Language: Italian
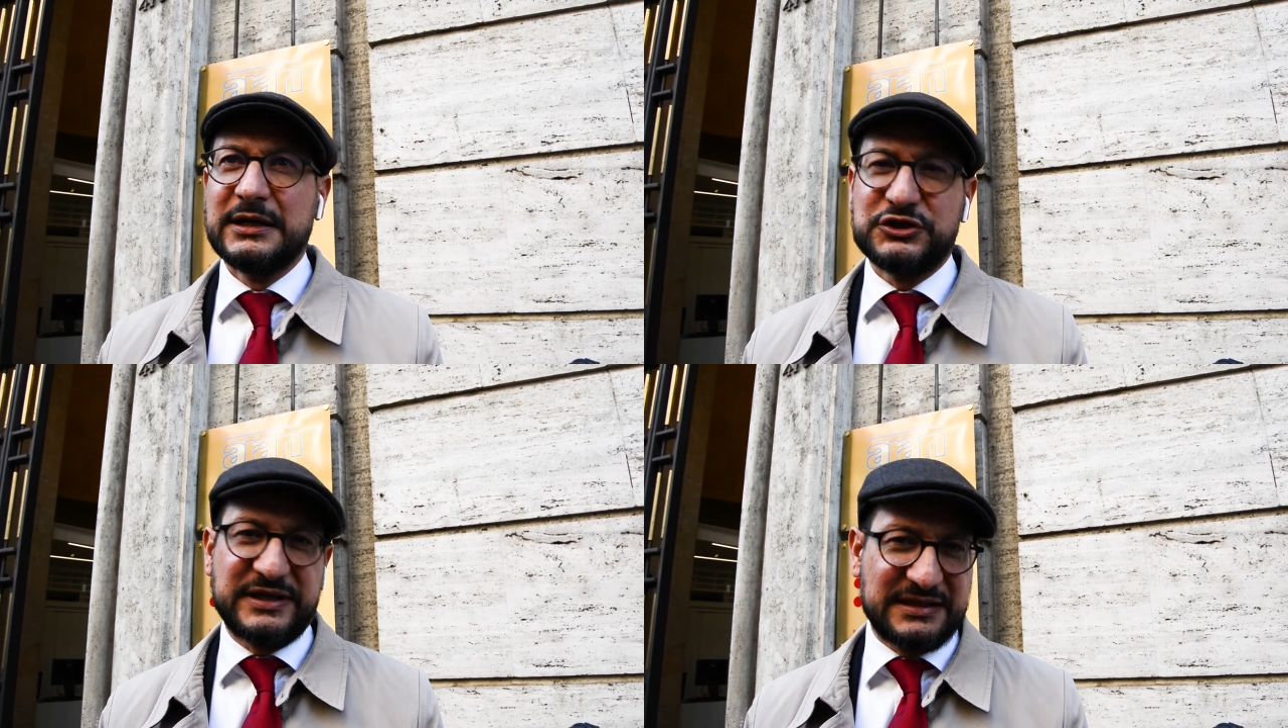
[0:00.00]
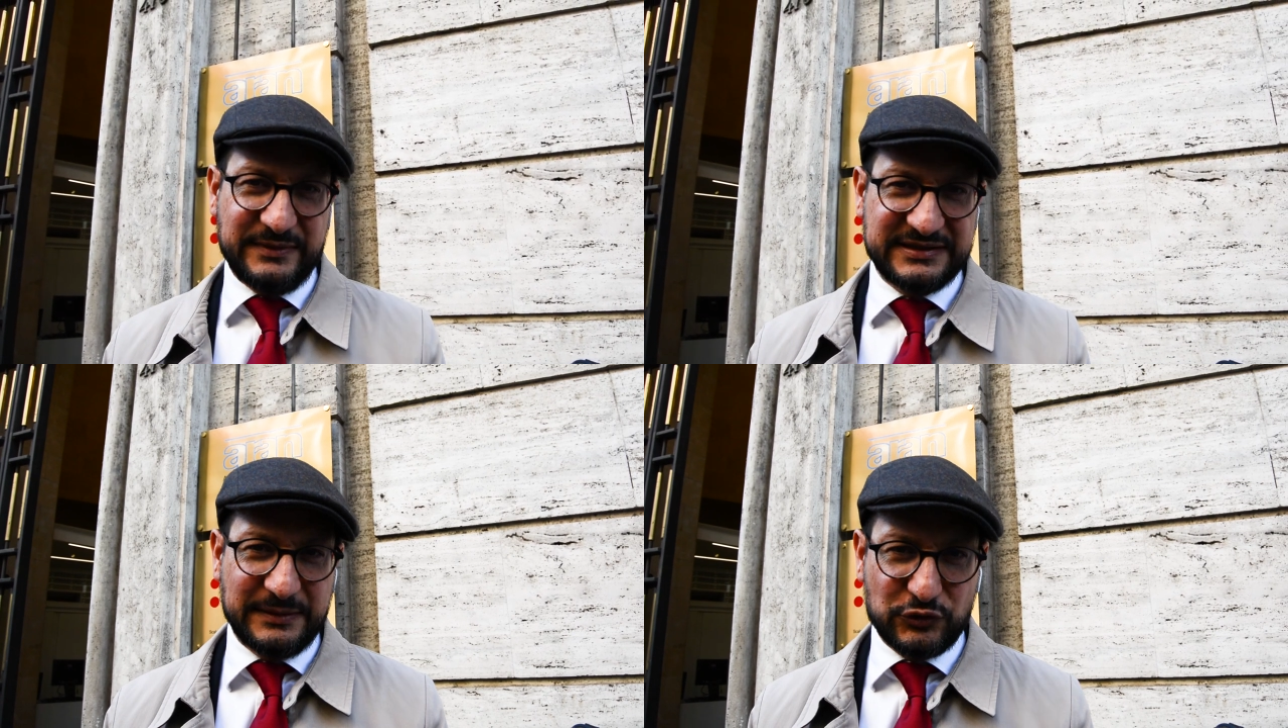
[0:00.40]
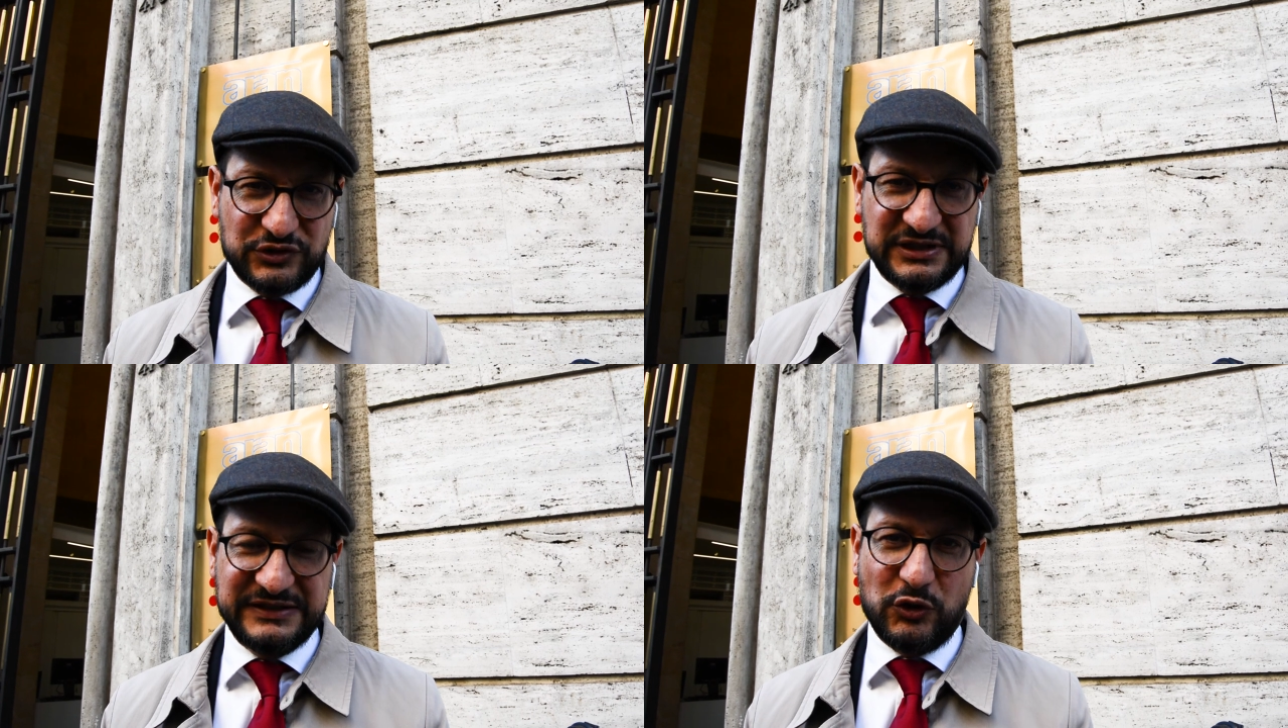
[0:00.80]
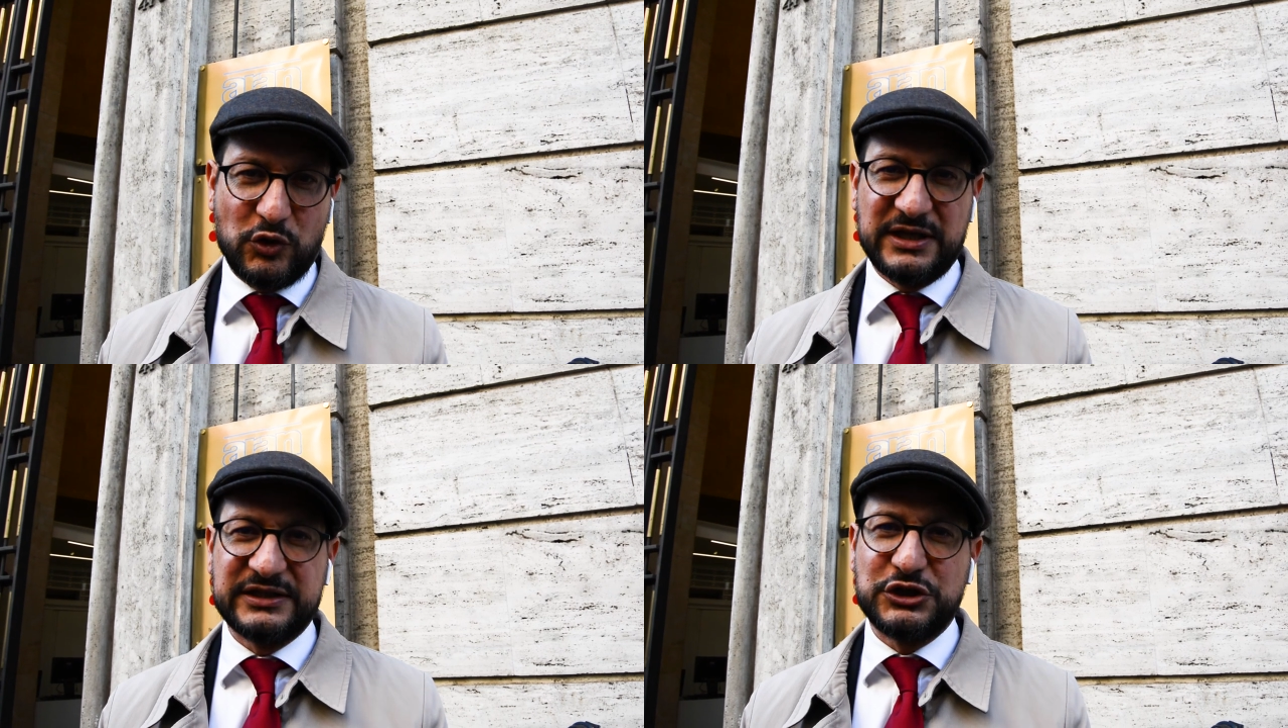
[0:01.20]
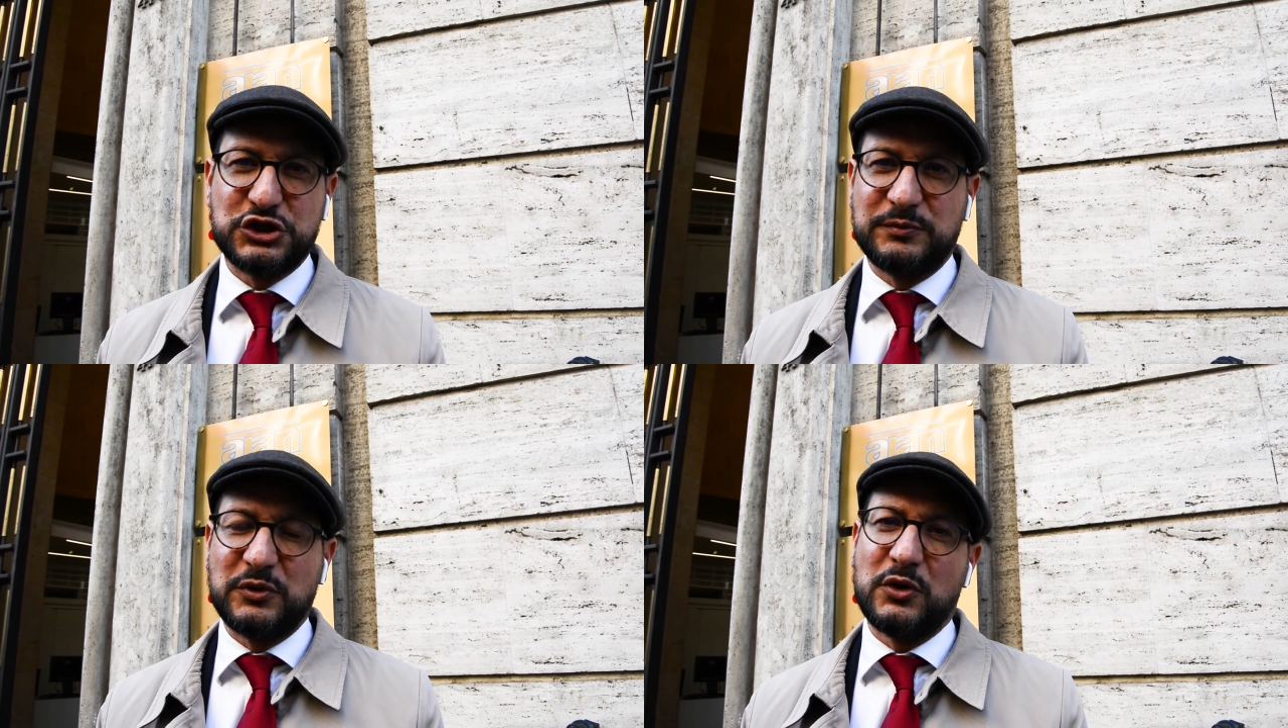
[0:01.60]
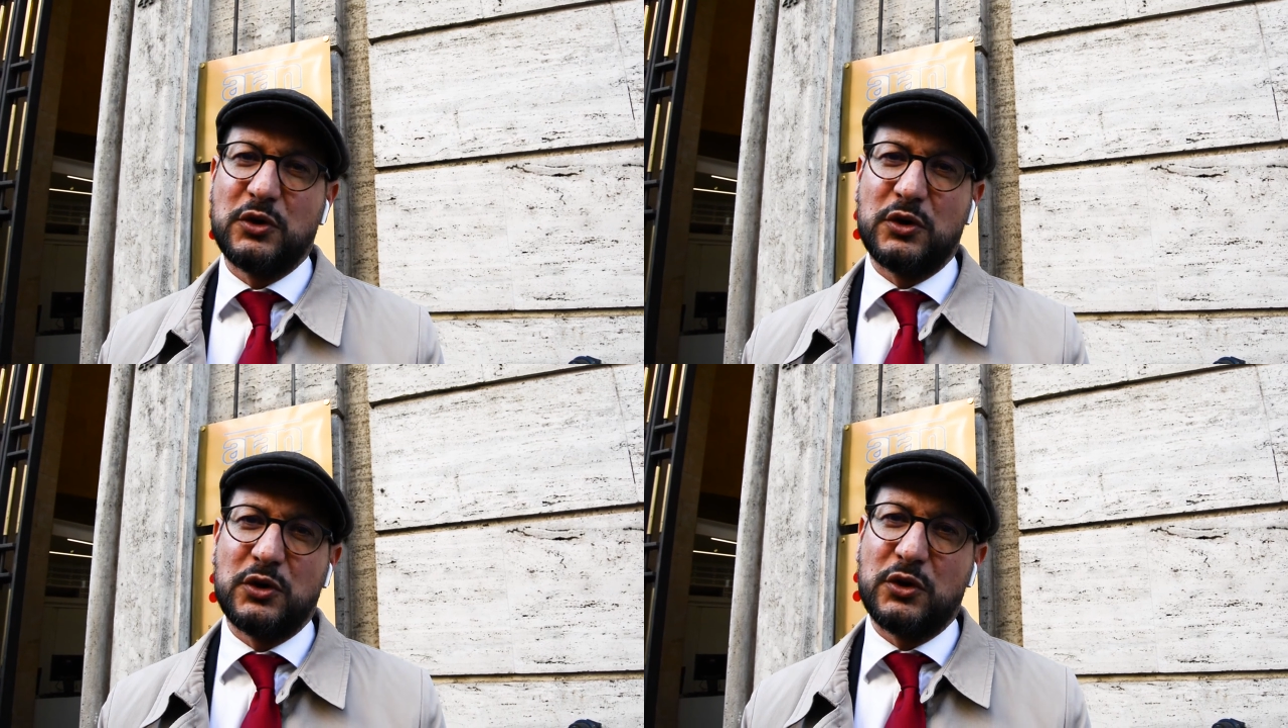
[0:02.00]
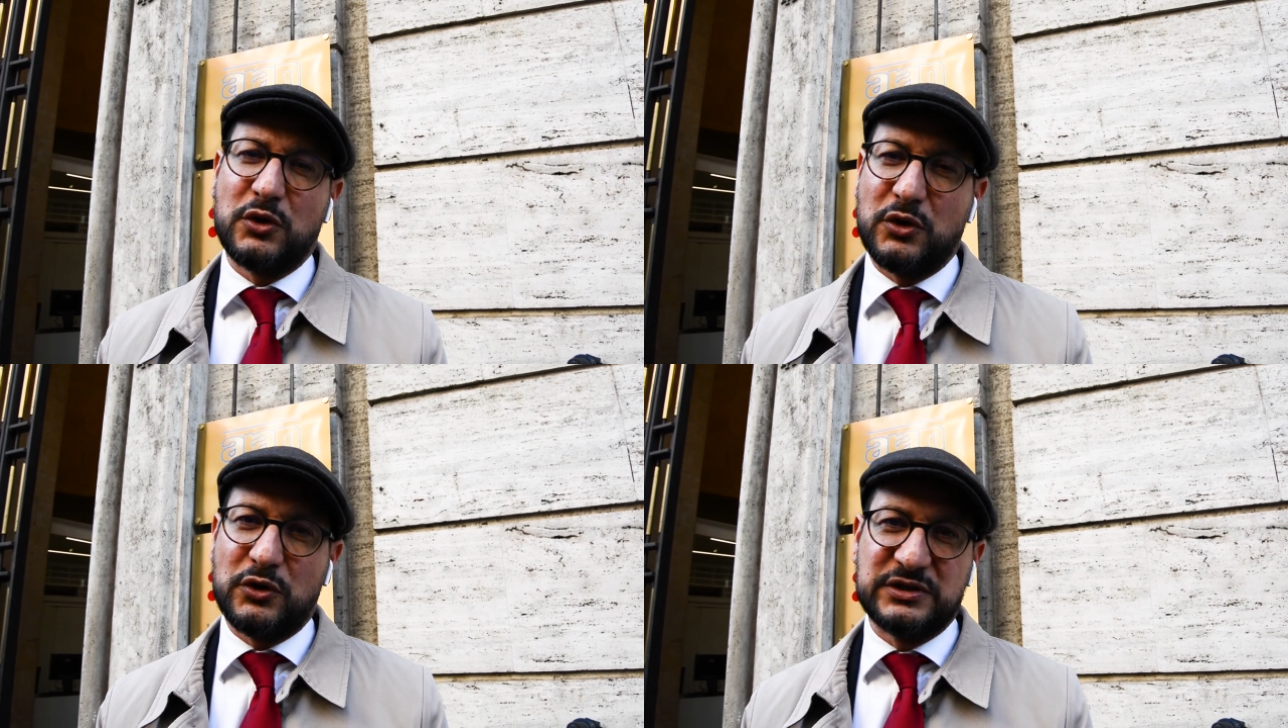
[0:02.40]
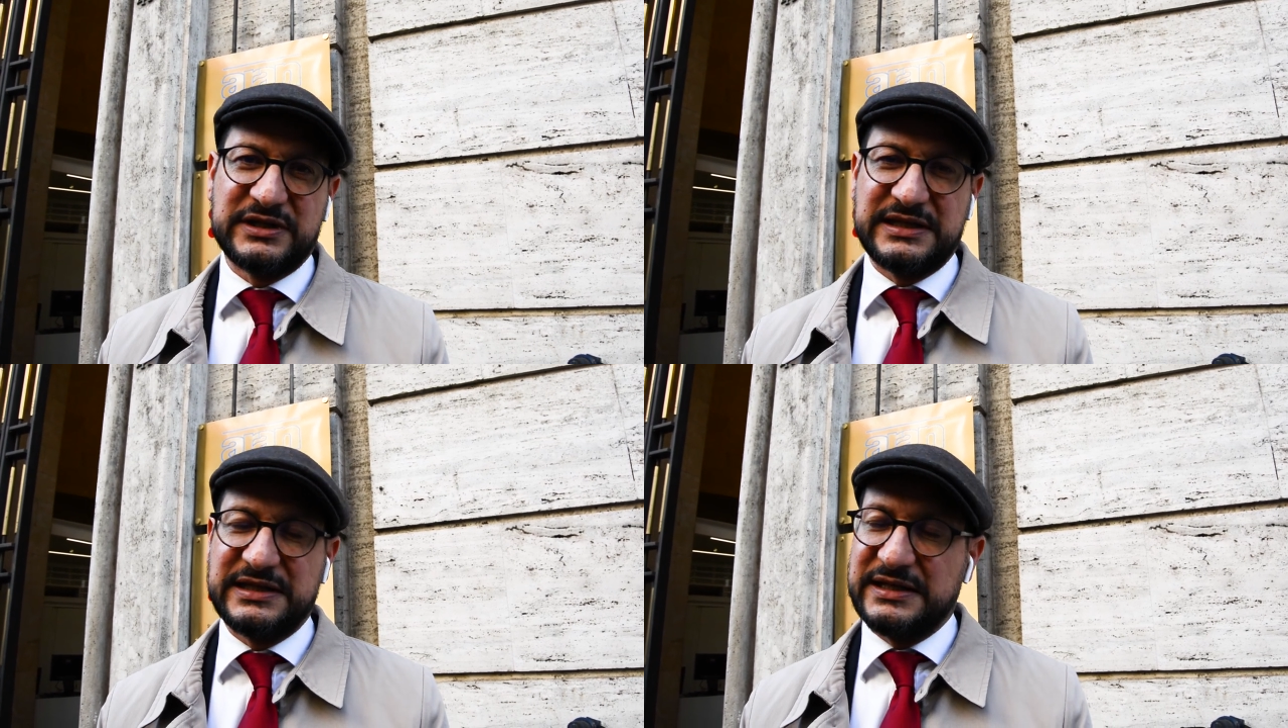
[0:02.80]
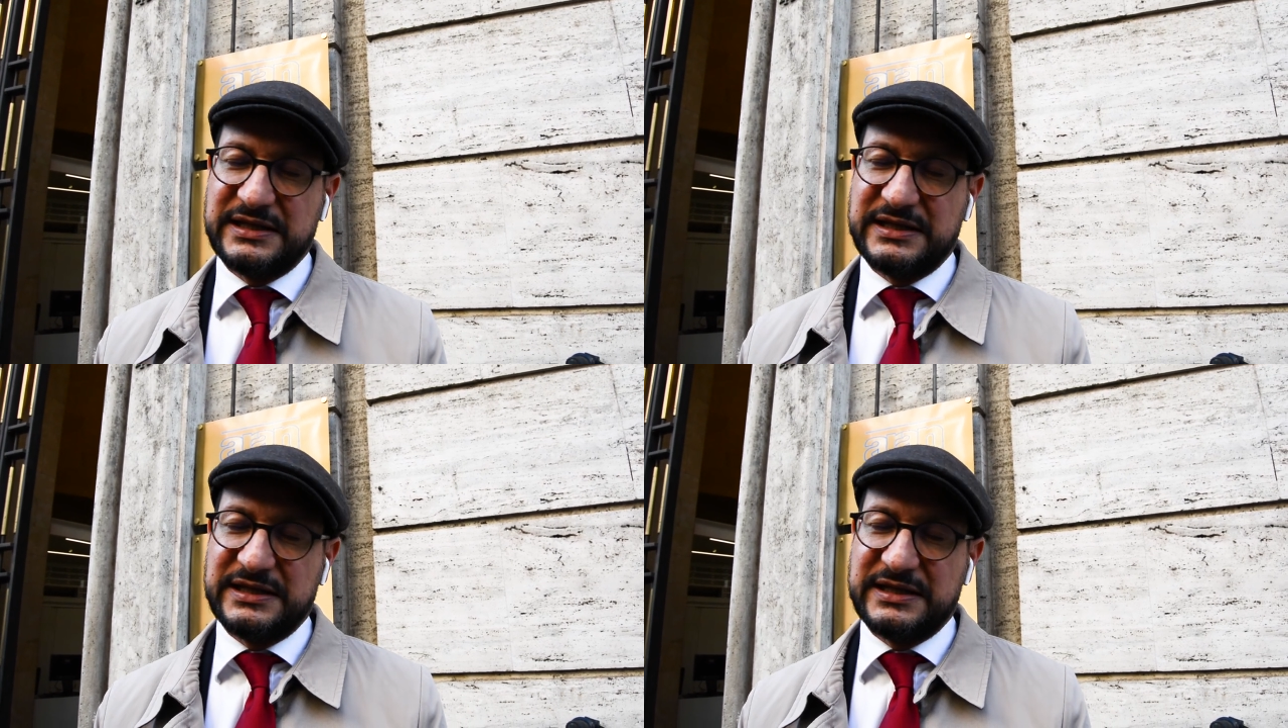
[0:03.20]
certamente positivo con l'anticipo di